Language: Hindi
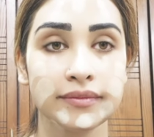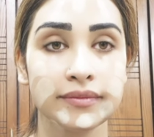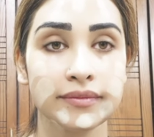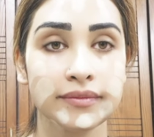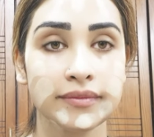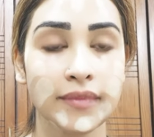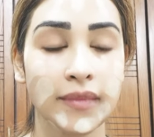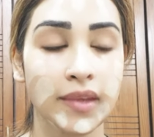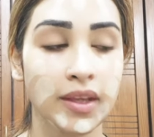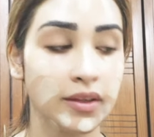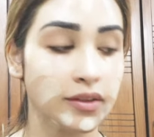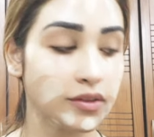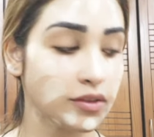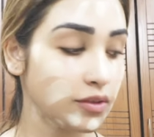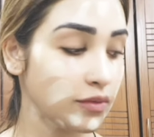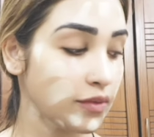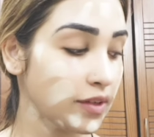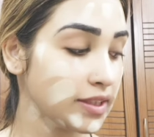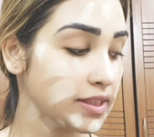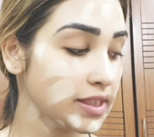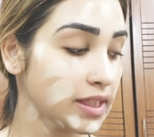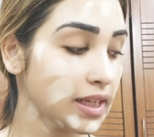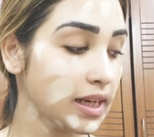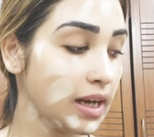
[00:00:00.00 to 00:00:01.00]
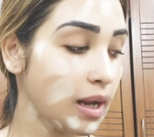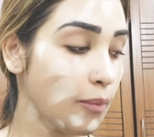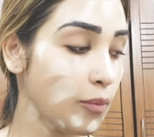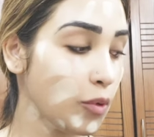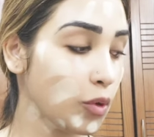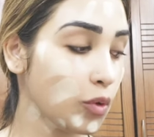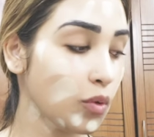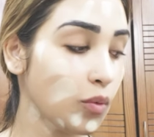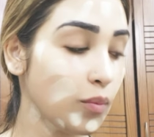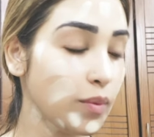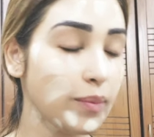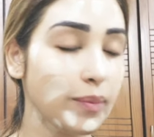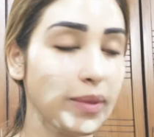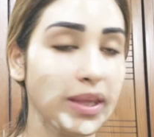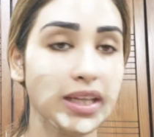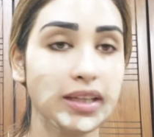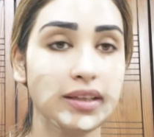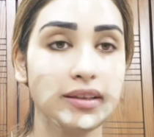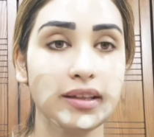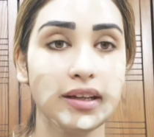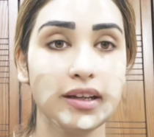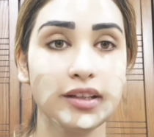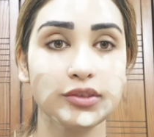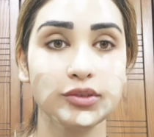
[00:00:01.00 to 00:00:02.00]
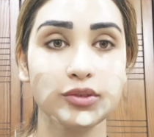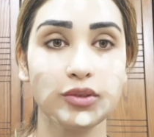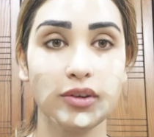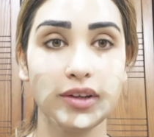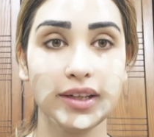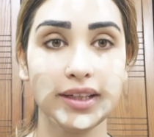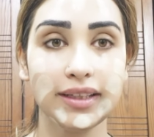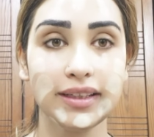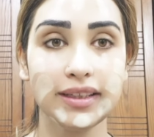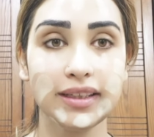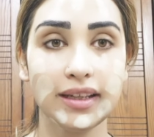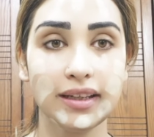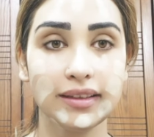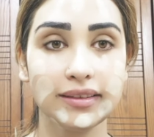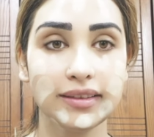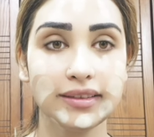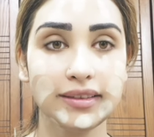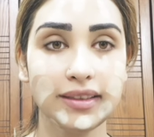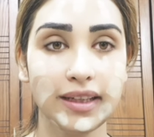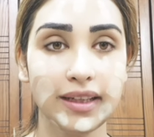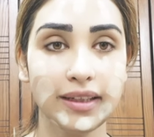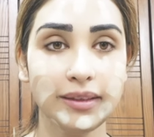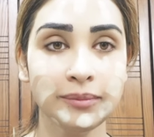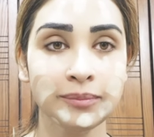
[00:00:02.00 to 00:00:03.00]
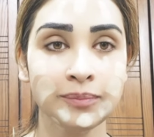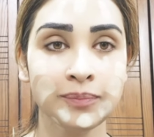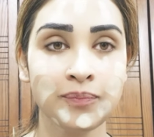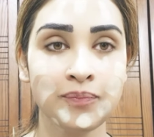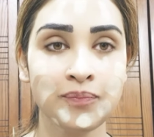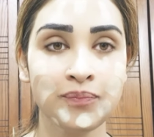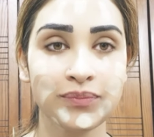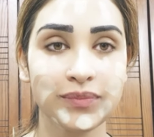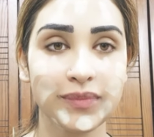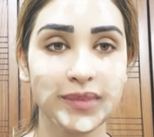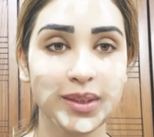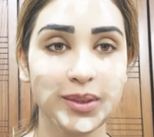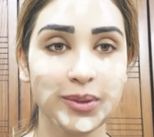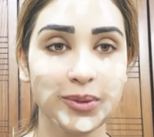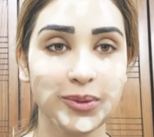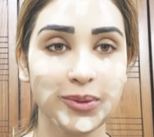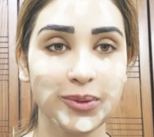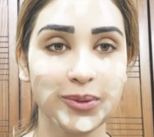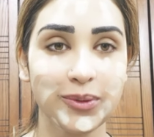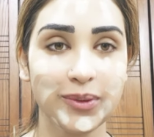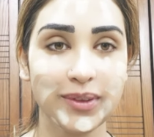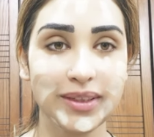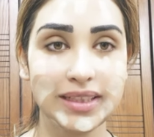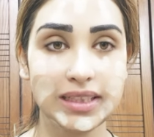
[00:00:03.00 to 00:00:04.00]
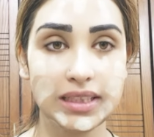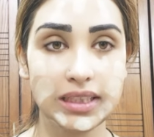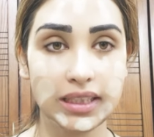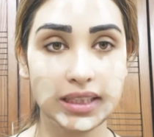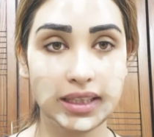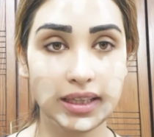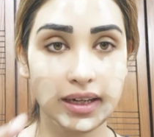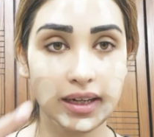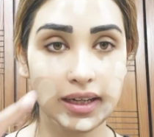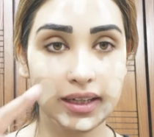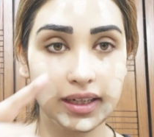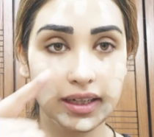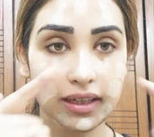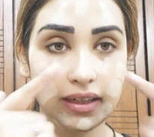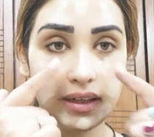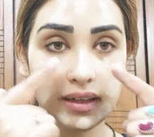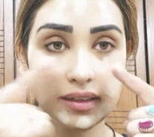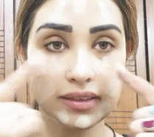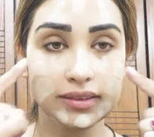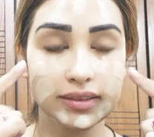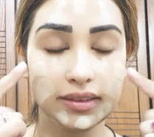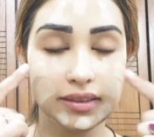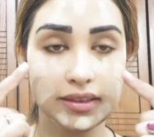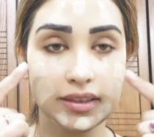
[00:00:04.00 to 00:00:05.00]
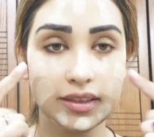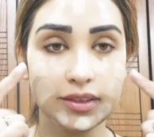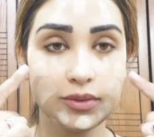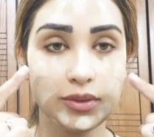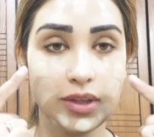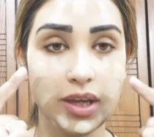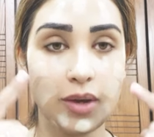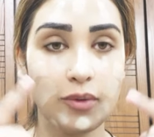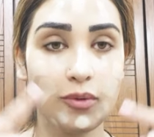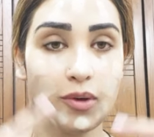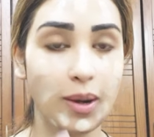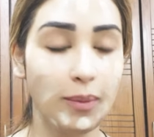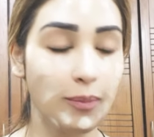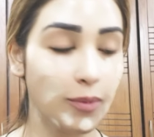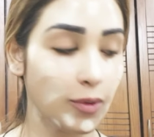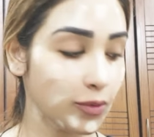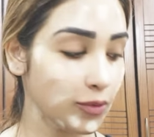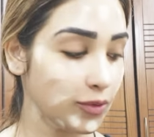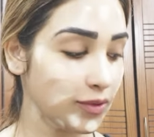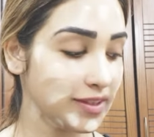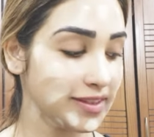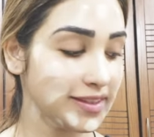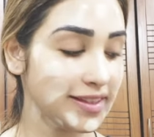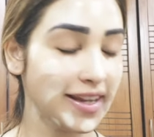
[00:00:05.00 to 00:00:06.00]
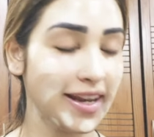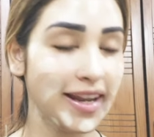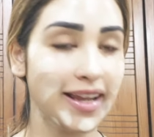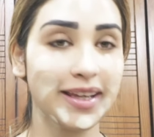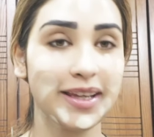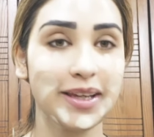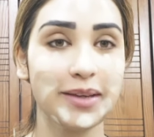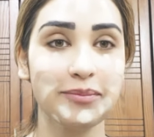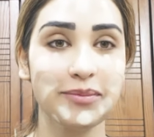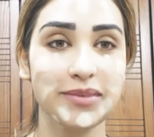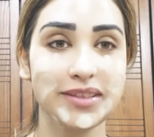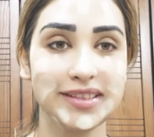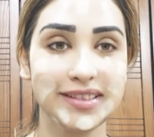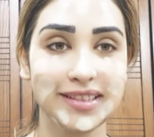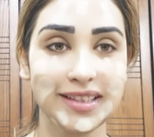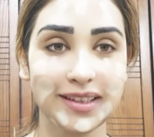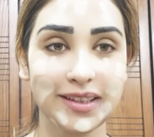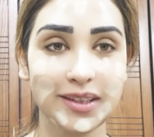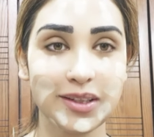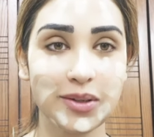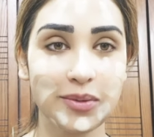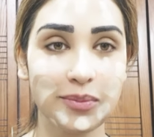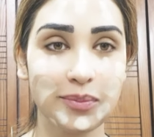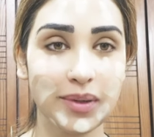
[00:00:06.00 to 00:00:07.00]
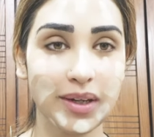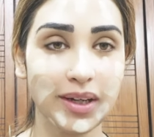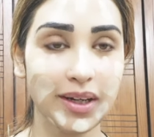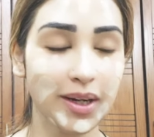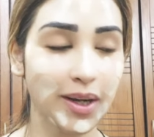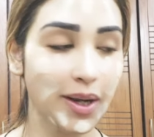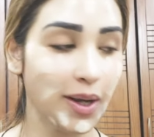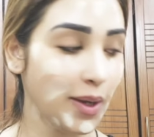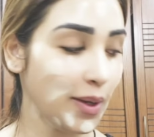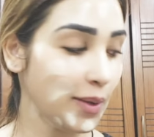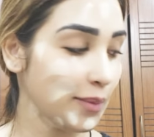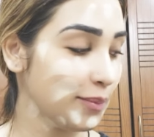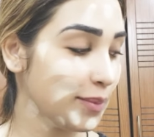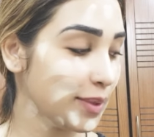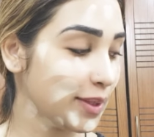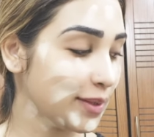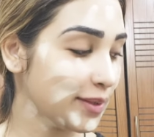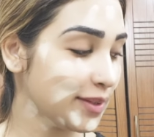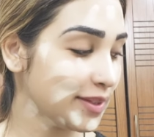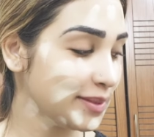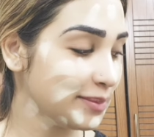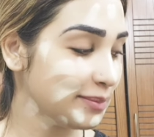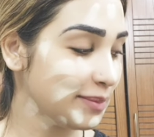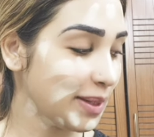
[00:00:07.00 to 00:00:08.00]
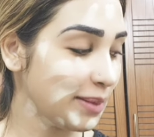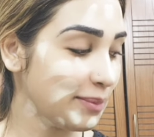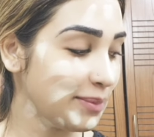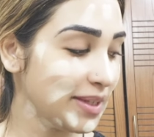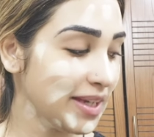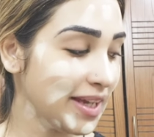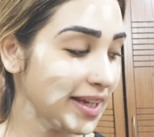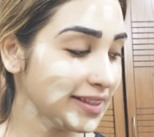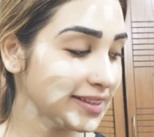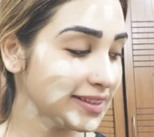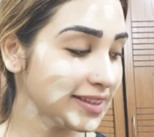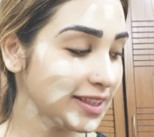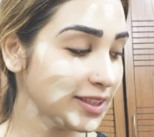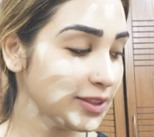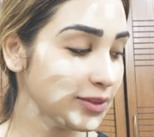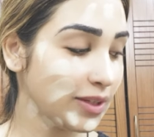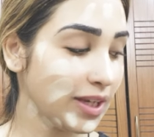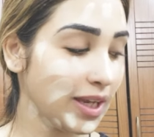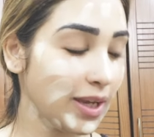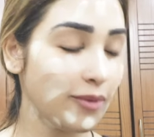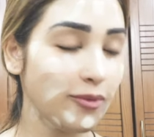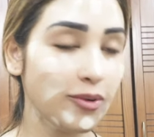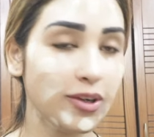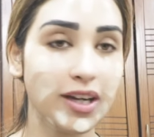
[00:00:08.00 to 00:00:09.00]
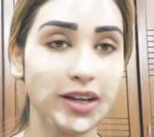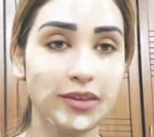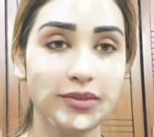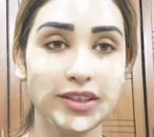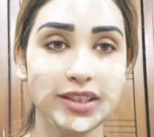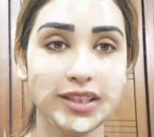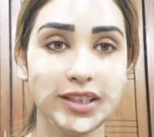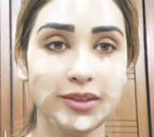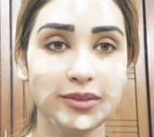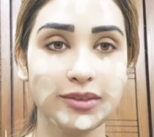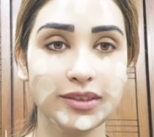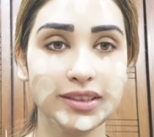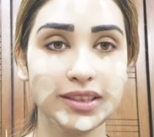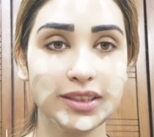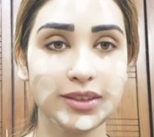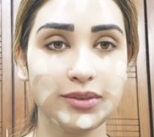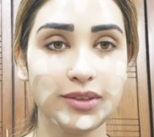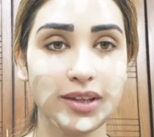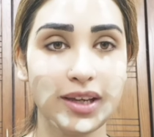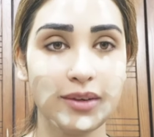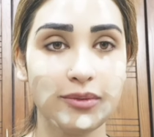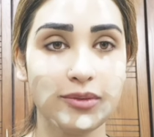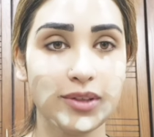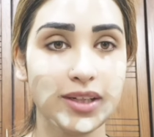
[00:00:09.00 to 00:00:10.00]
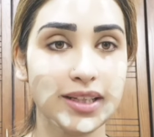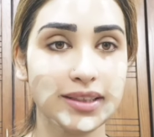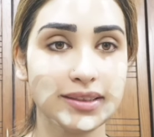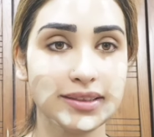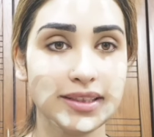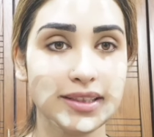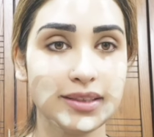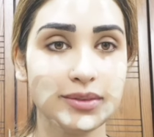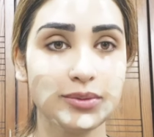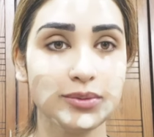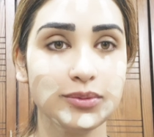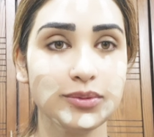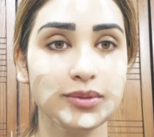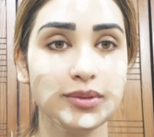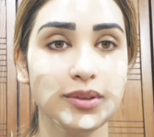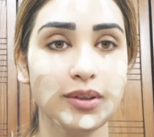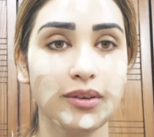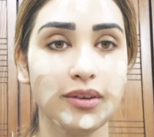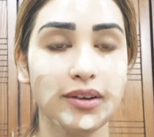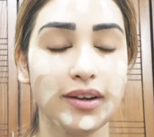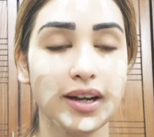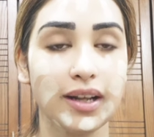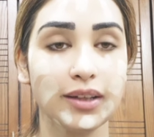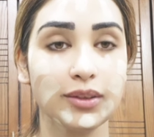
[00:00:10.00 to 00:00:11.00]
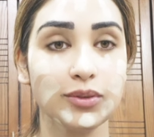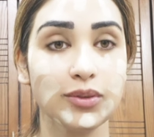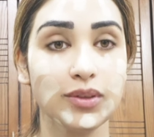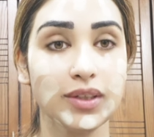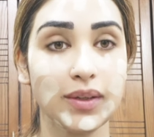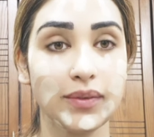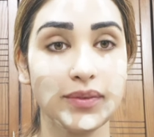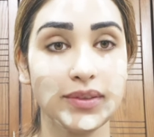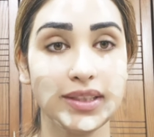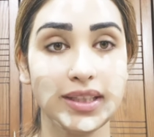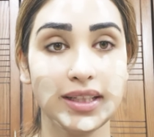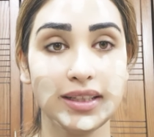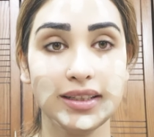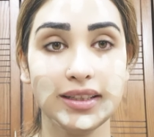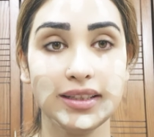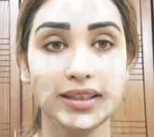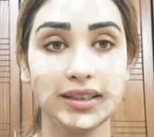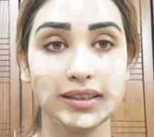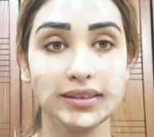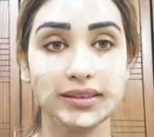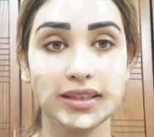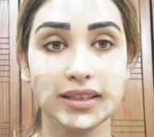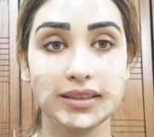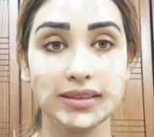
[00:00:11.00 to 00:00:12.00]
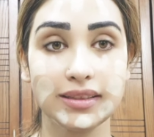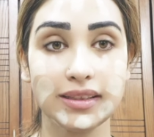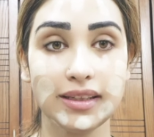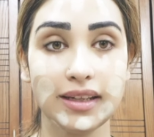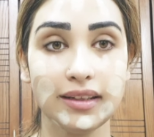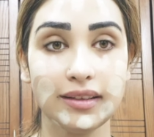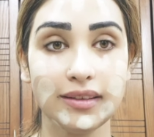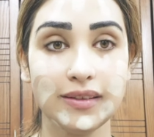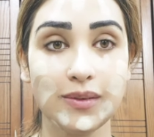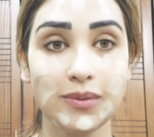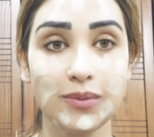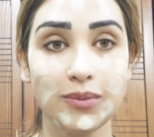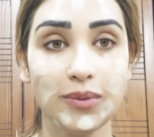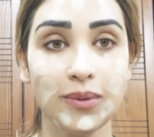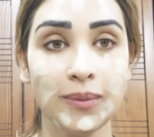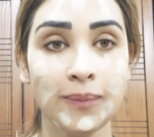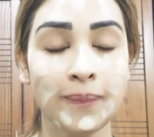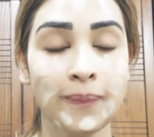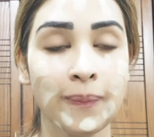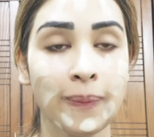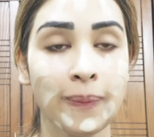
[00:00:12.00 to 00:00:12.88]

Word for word: सो so फ्रेंड्स अगर आप लोगों को भी मेरी तरह स्ट्रॉलिंग की आदत है तो इसी तरह के डार्क सर्कल जो है वो आप लोगों को नजर आएंगे अपनी स्किन के ऊपर बिकॉज मैं भी आजकल जो है वो काफ़ी दिनों से जो है वो रेस्टलेस हूँ और रात को काफ़ी देर देर तक जगती रहती हूँ